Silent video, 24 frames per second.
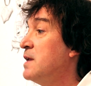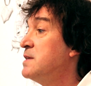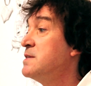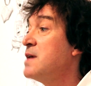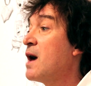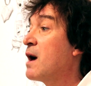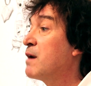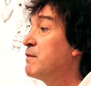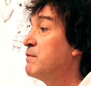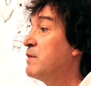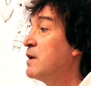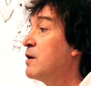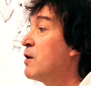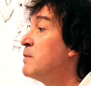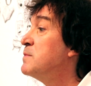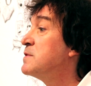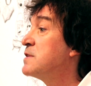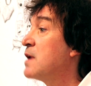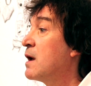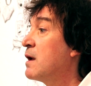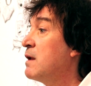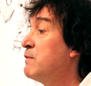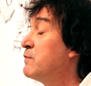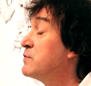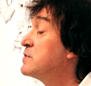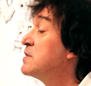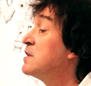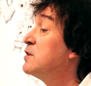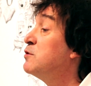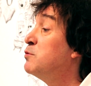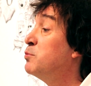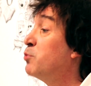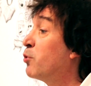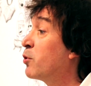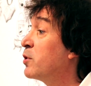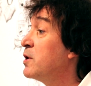Ils arrivaient comme ça, ils
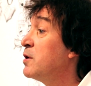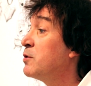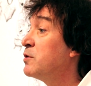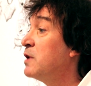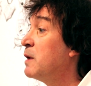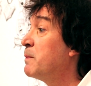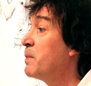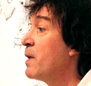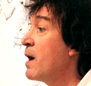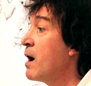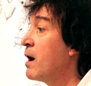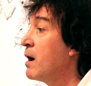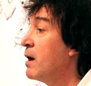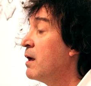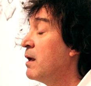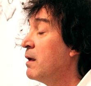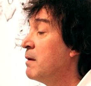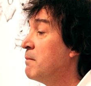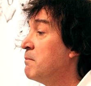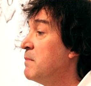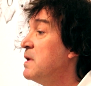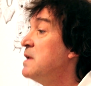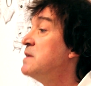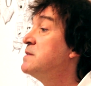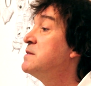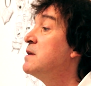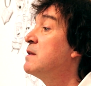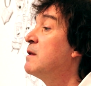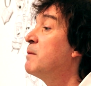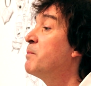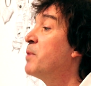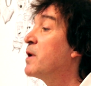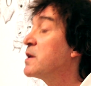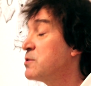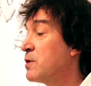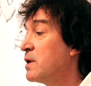faisaient du bruit au départ, mais ils
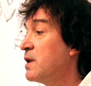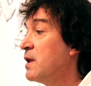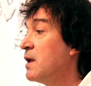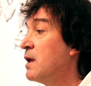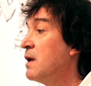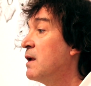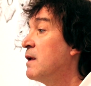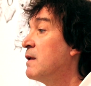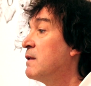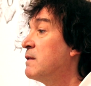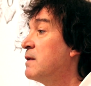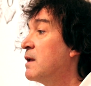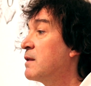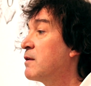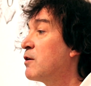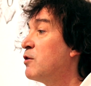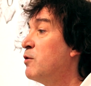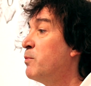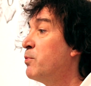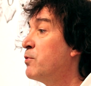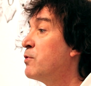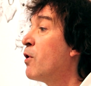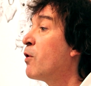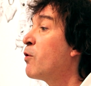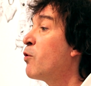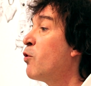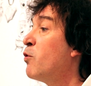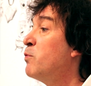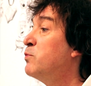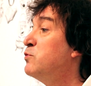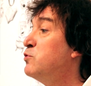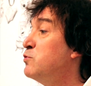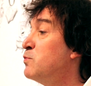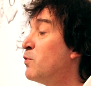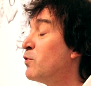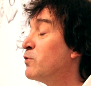étaient persuadés d'être le plus grand
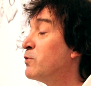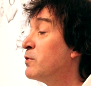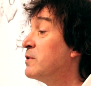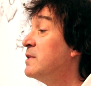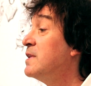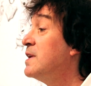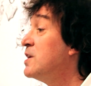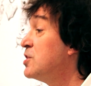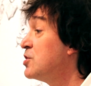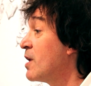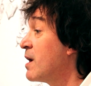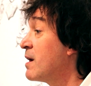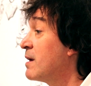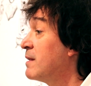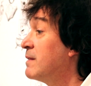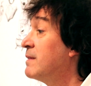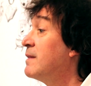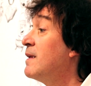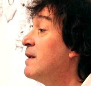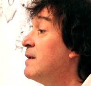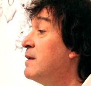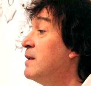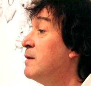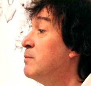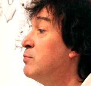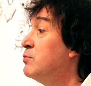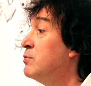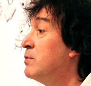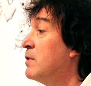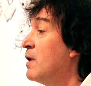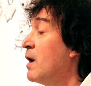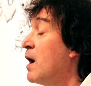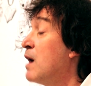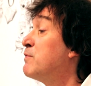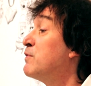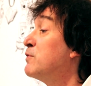groupe du monde déjà, dès le
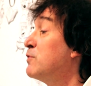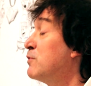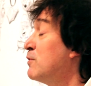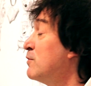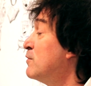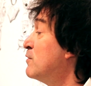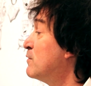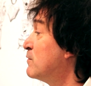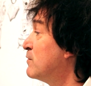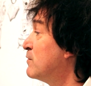début, avant de le